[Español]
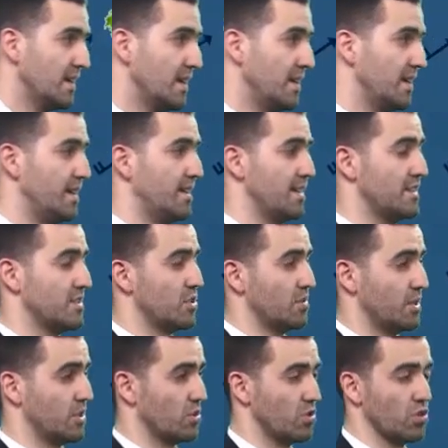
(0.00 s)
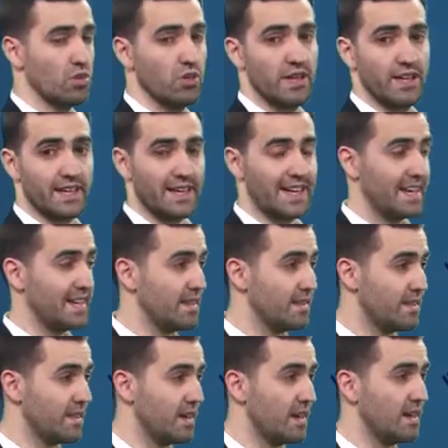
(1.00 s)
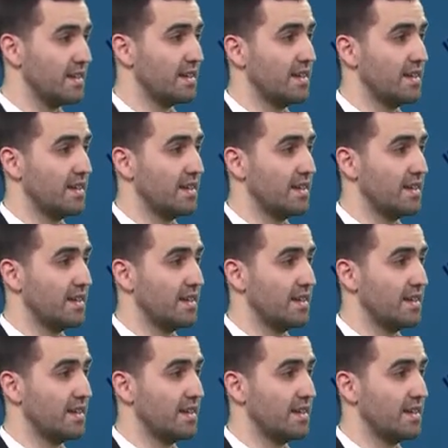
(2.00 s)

en, eh, sobre todo en Galicia,